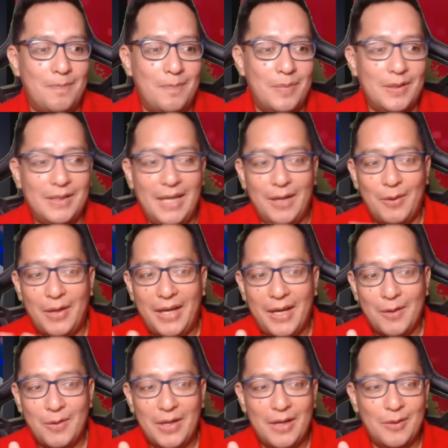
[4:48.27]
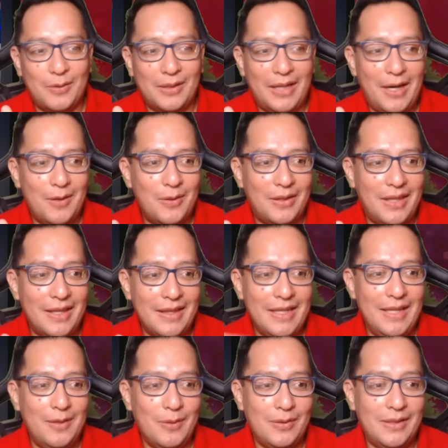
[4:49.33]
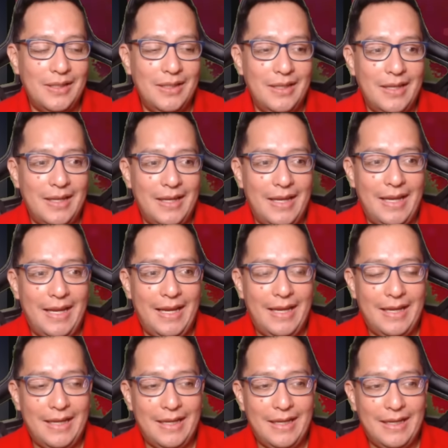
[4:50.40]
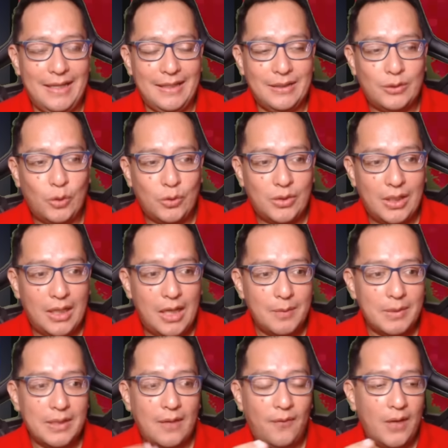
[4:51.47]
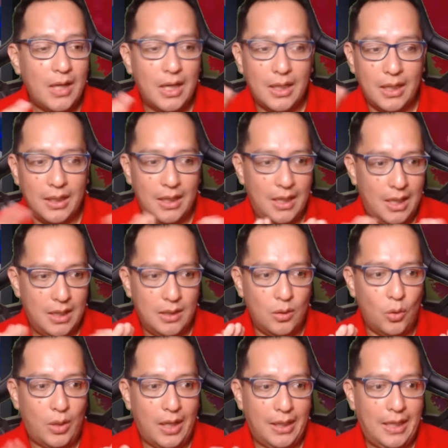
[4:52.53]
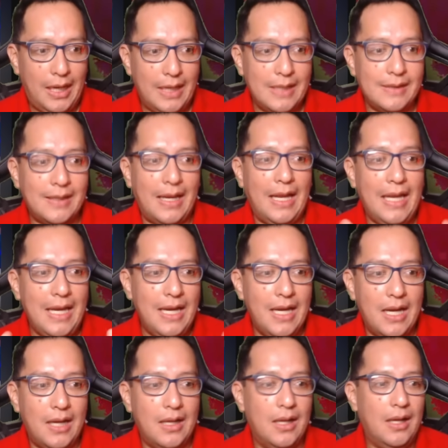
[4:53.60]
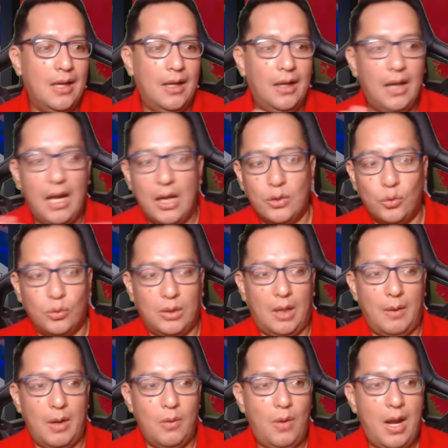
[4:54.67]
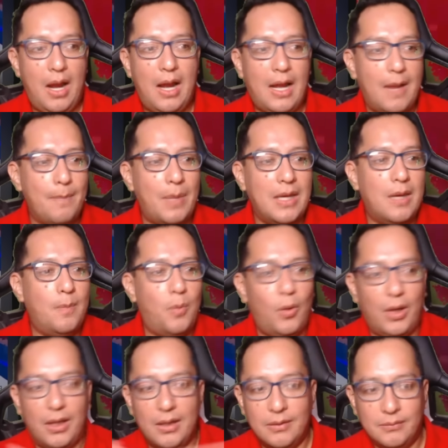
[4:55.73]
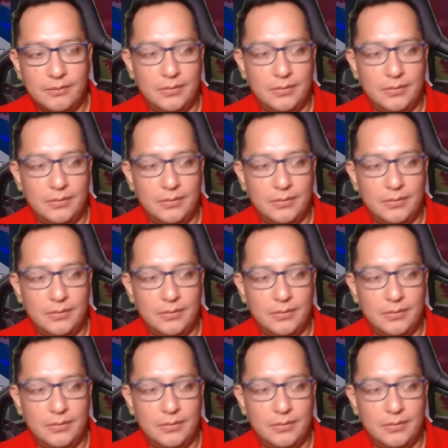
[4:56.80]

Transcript: pues ya lo dijeron ellos, claro y tendido, sí. Eh, Xochitl Gálvez al final del día lo que quiere es que el INE le haga su trabajo, haga campaña por ella.